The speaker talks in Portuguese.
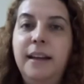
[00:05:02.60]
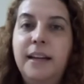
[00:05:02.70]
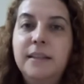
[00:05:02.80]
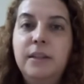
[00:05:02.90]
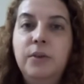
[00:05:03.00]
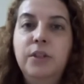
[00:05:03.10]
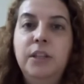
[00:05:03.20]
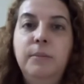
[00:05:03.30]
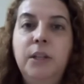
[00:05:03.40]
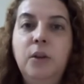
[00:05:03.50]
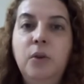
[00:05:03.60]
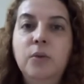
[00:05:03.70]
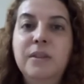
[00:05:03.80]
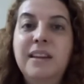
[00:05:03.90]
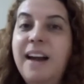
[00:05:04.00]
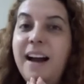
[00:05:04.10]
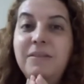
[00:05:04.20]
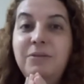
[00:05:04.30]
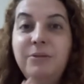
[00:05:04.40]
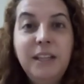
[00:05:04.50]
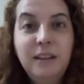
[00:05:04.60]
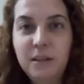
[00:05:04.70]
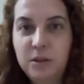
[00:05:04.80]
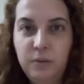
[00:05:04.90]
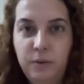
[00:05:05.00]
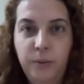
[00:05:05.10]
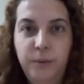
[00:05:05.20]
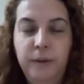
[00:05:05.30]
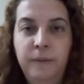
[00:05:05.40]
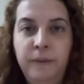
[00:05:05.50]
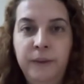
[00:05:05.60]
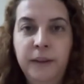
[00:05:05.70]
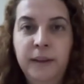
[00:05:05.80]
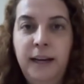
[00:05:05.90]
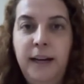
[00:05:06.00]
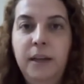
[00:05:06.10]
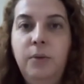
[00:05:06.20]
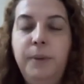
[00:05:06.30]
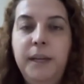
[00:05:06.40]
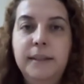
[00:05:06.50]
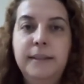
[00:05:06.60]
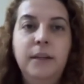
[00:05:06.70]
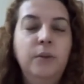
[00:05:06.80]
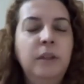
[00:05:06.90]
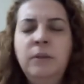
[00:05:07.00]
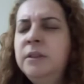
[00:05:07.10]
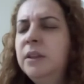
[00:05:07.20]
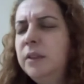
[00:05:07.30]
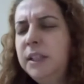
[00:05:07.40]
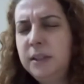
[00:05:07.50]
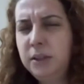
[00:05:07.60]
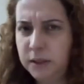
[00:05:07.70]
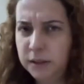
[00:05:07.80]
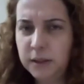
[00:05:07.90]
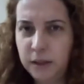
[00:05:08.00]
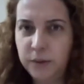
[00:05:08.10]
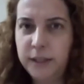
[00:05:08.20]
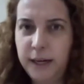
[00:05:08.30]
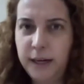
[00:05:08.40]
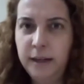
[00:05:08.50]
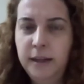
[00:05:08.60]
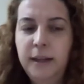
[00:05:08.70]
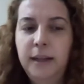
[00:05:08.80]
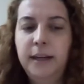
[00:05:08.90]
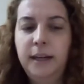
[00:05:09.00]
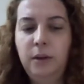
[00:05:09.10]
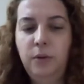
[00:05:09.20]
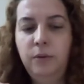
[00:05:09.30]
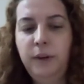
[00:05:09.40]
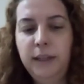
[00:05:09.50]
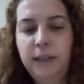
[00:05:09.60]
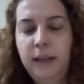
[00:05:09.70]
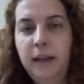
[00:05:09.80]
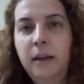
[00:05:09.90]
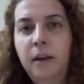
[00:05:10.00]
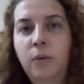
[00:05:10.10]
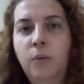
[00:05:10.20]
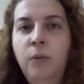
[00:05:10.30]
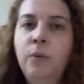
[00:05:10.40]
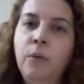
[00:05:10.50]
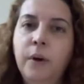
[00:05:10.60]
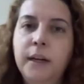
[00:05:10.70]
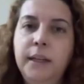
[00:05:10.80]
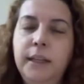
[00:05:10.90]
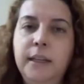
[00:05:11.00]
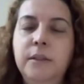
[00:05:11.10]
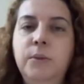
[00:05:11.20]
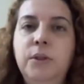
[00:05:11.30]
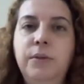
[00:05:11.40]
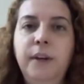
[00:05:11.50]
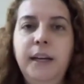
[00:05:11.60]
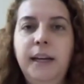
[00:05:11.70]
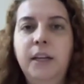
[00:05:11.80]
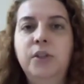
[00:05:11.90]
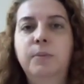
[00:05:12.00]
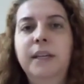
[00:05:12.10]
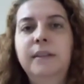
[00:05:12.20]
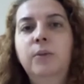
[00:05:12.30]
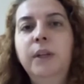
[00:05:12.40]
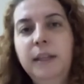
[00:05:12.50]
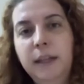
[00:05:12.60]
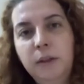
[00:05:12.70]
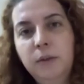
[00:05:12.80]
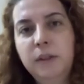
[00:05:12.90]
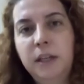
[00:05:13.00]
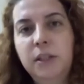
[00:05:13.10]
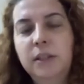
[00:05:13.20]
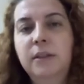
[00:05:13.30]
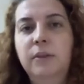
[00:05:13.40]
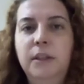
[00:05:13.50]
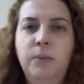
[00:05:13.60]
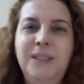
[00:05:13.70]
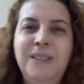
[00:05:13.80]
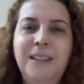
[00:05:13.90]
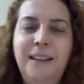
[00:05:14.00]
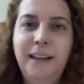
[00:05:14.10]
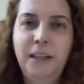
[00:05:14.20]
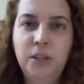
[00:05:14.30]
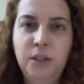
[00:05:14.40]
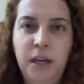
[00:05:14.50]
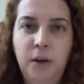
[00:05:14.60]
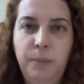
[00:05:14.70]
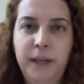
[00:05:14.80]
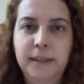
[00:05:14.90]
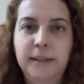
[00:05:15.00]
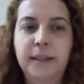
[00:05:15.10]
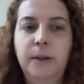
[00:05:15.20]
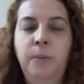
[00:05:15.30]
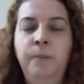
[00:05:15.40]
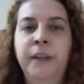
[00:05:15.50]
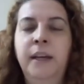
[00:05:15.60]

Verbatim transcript: é que a cirurgia me trouxe a vida de volta, tá? A recuperação não são 15 dias, não, tá? Cada um vai ter um organismo diferente, mas cuidando certinho, você vai ter uma excelente recuperação